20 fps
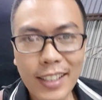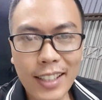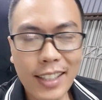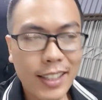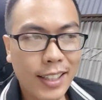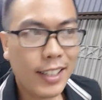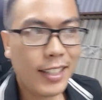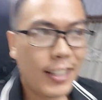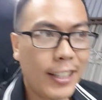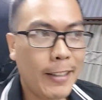
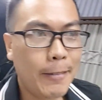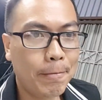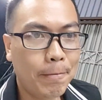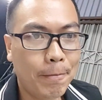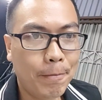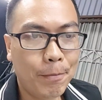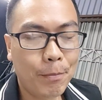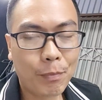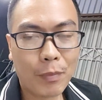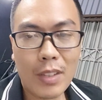Uh,
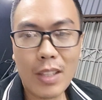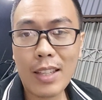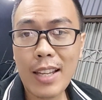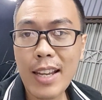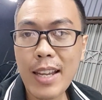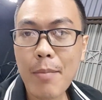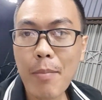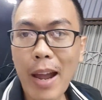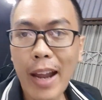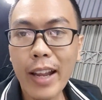
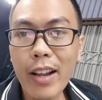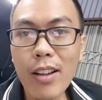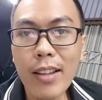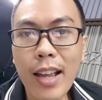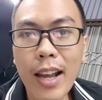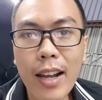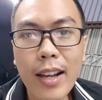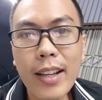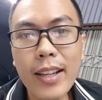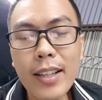thì bạn có
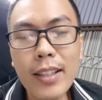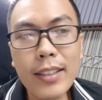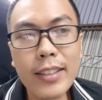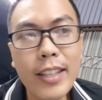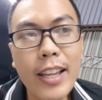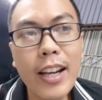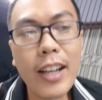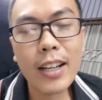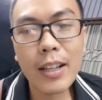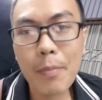thể
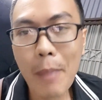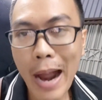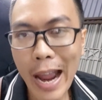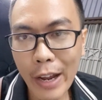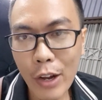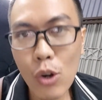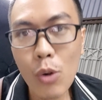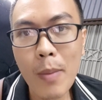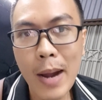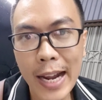nhờ
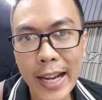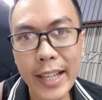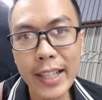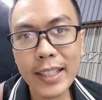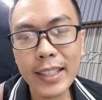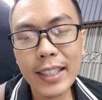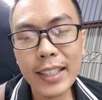bạn của bạn,